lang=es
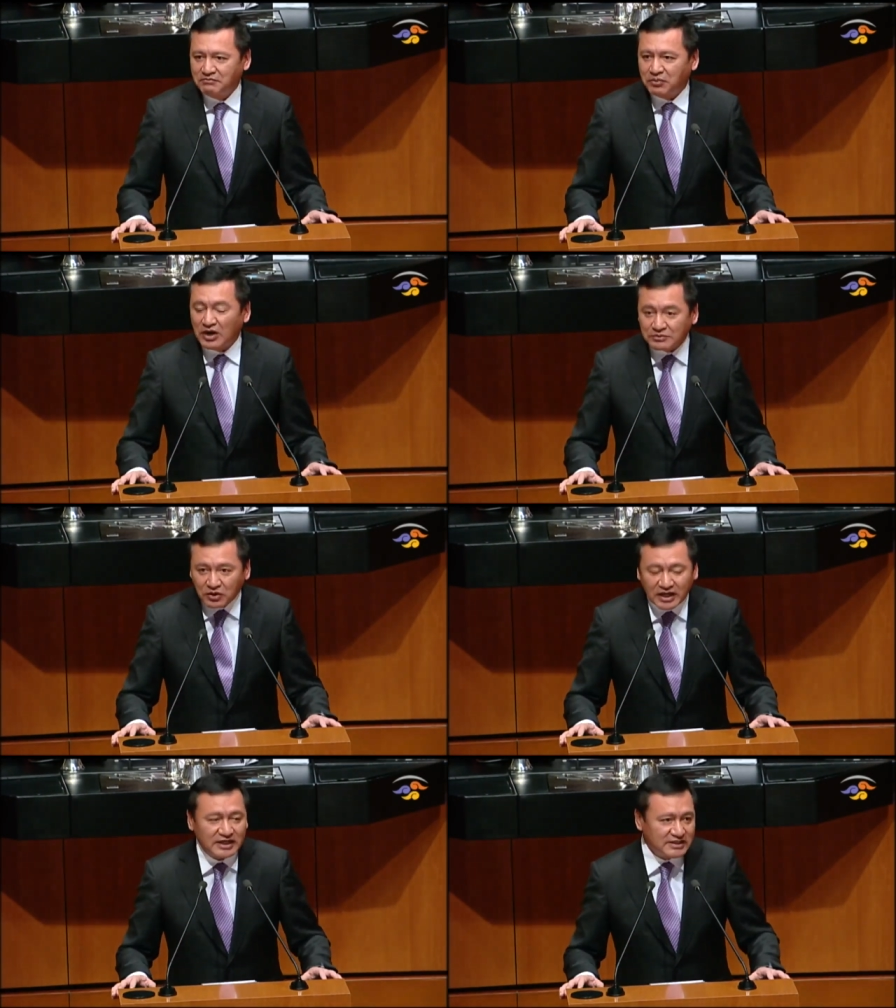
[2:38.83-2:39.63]
por las
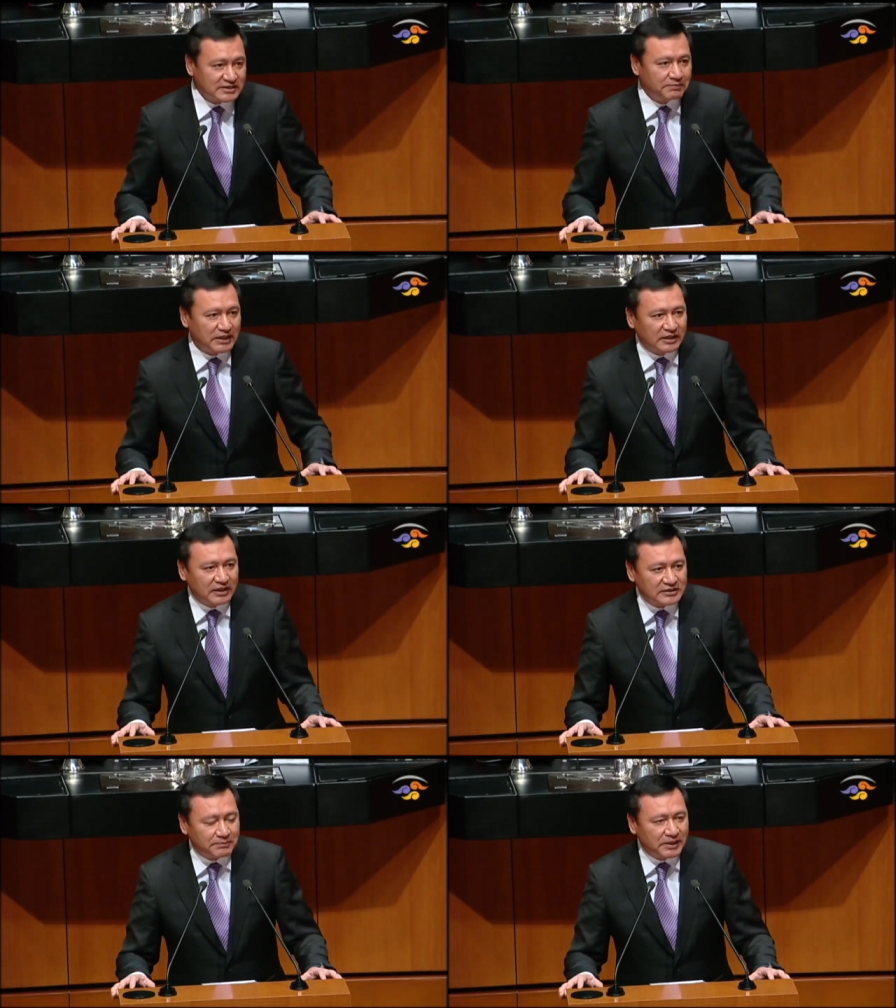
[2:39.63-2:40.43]
mujeres este,
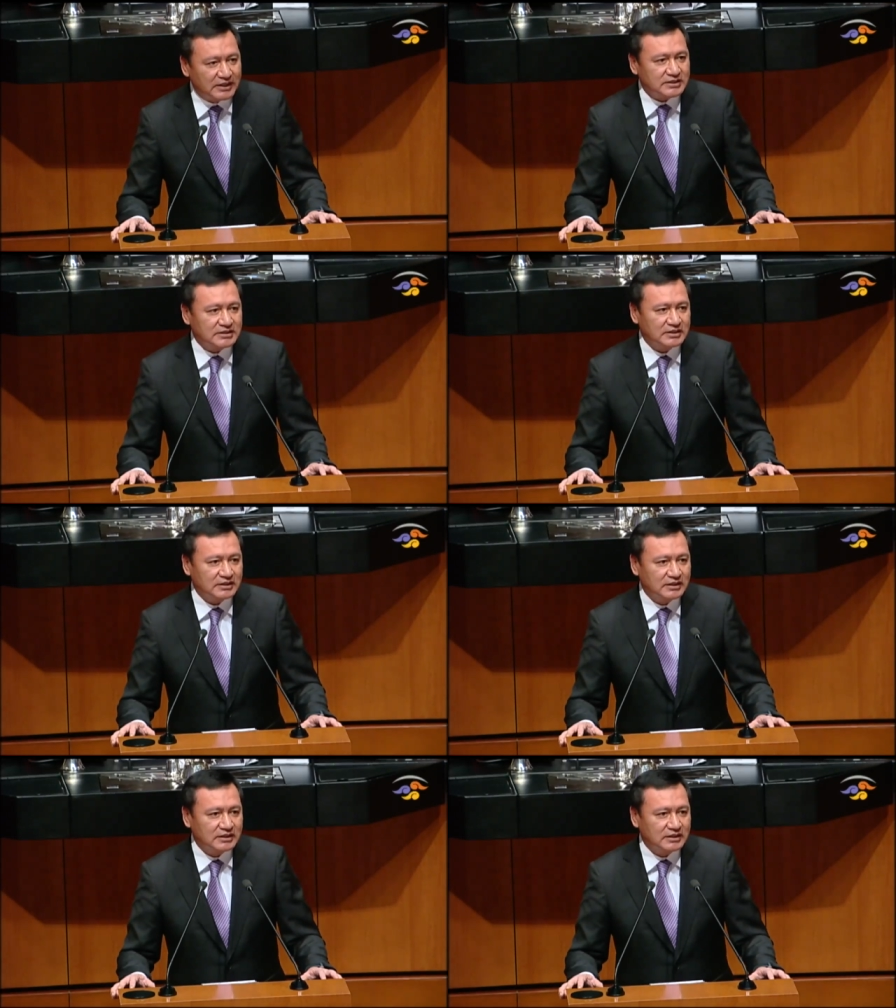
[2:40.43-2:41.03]
en este país.